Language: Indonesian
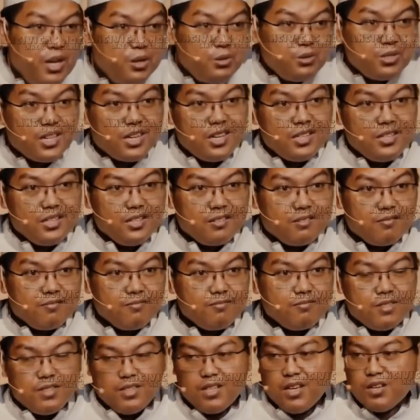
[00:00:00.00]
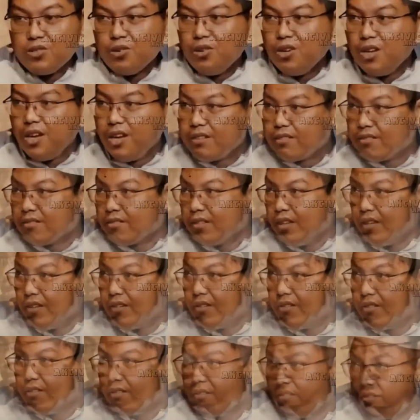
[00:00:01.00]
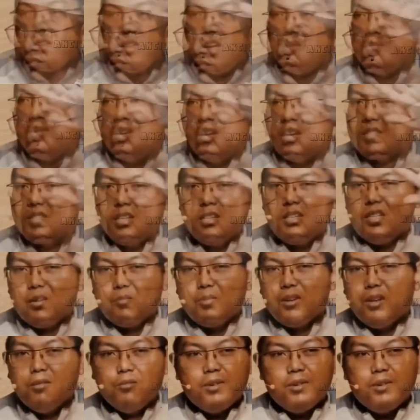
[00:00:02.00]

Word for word: Sebetulnya saya juga nggak tahu ya, nggak tahu sejarah